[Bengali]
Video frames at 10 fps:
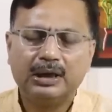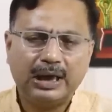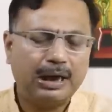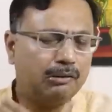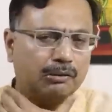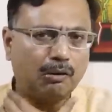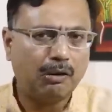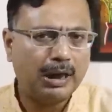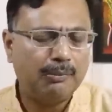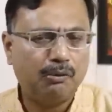সে এখন
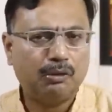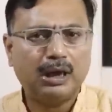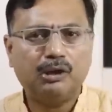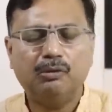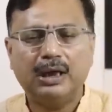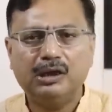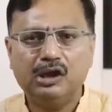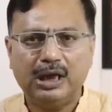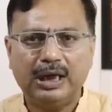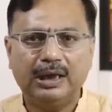গলায় মোটা সোনার
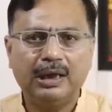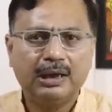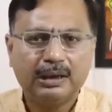চেন